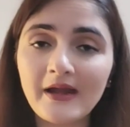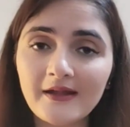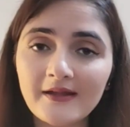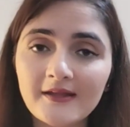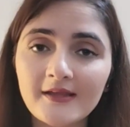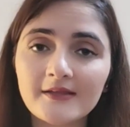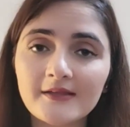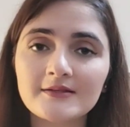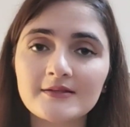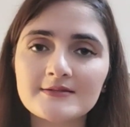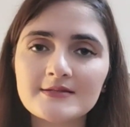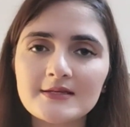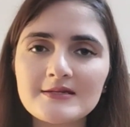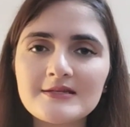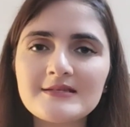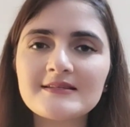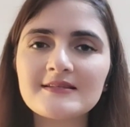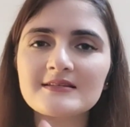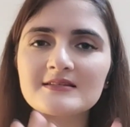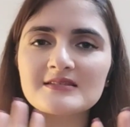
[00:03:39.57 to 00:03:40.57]
बैठ के
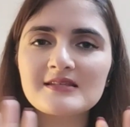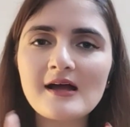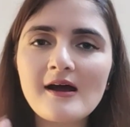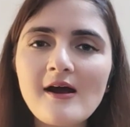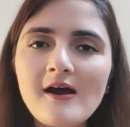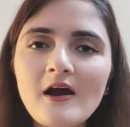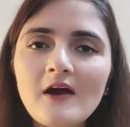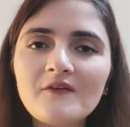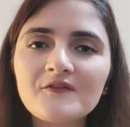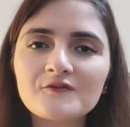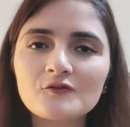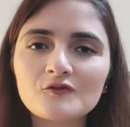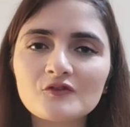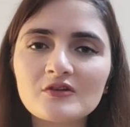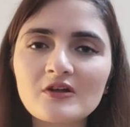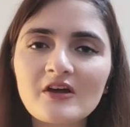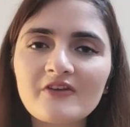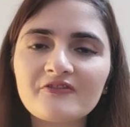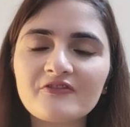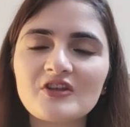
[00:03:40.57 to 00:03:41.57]
तसल्ली से साफ
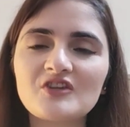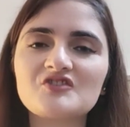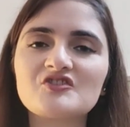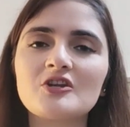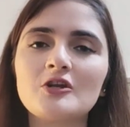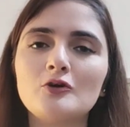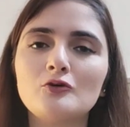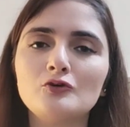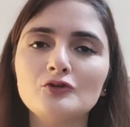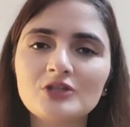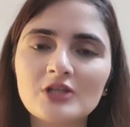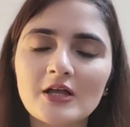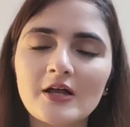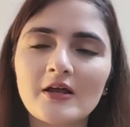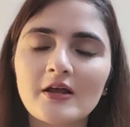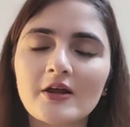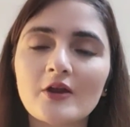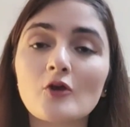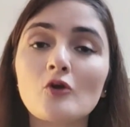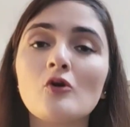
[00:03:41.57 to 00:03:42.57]
सुथरा फेशियल खुद
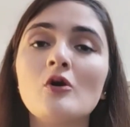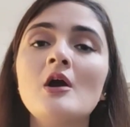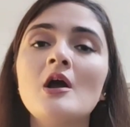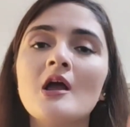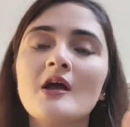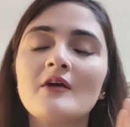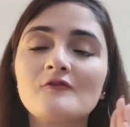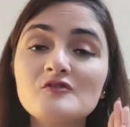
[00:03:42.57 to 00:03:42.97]
कर रहे हो